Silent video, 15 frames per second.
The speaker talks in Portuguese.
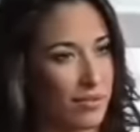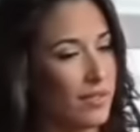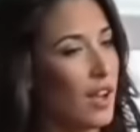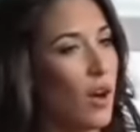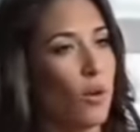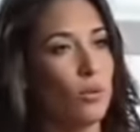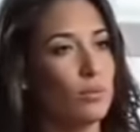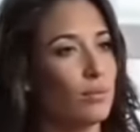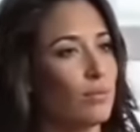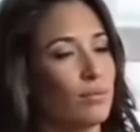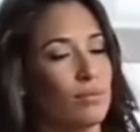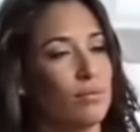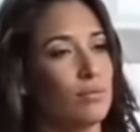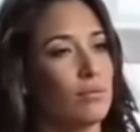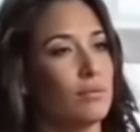Não.
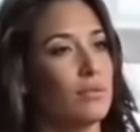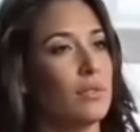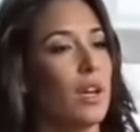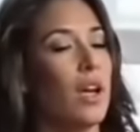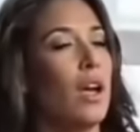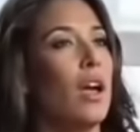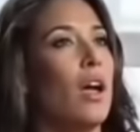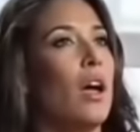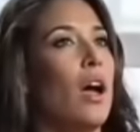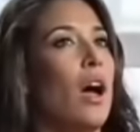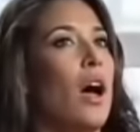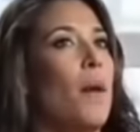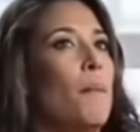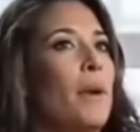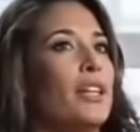
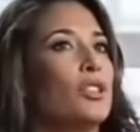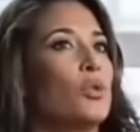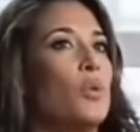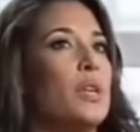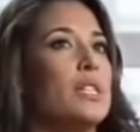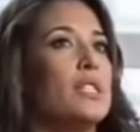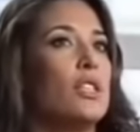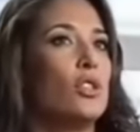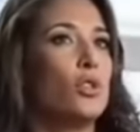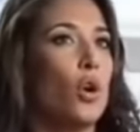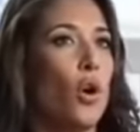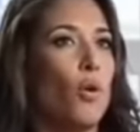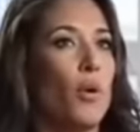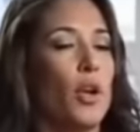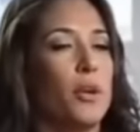Mas com esse
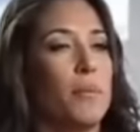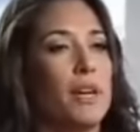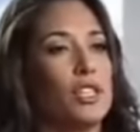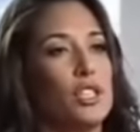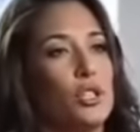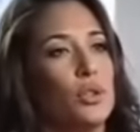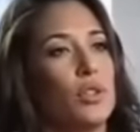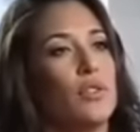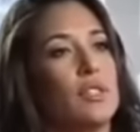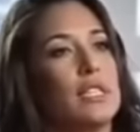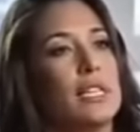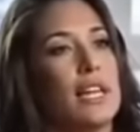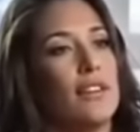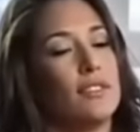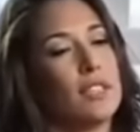tom, eu imagino que
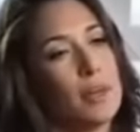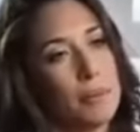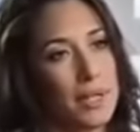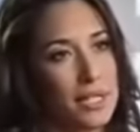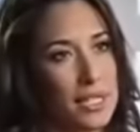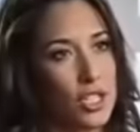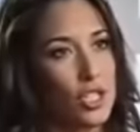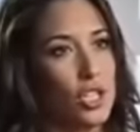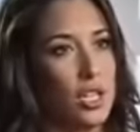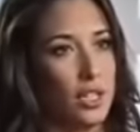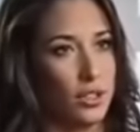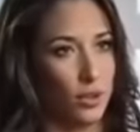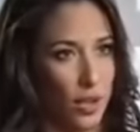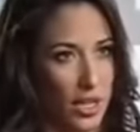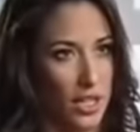você deve estar tá me
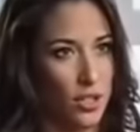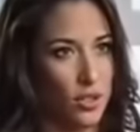assediando, é